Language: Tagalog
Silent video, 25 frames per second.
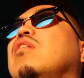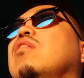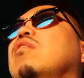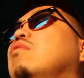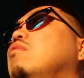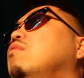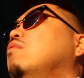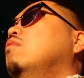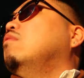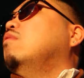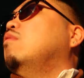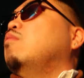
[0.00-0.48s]
Yan,
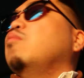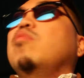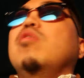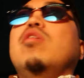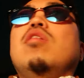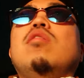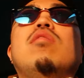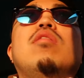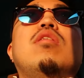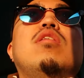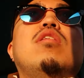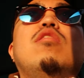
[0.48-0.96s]

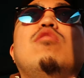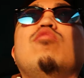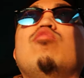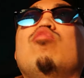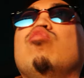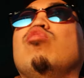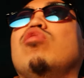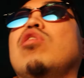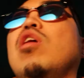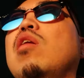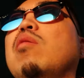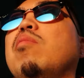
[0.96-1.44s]
sabay na
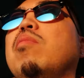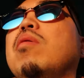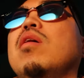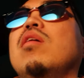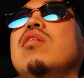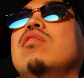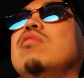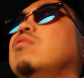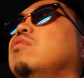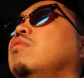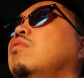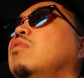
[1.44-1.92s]
uutal pa.
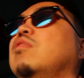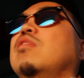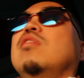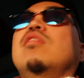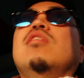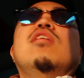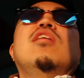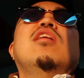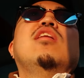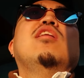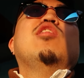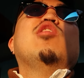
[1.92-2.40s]

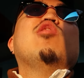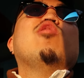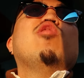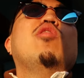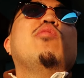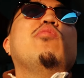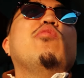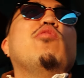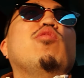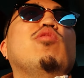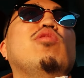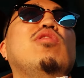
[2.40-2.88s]
Hindi ko
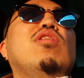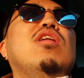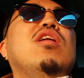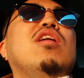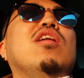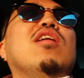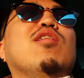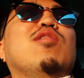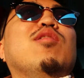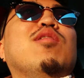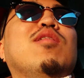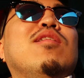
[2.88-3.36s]
alam yung
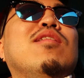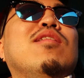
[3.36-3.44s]
ordering ko.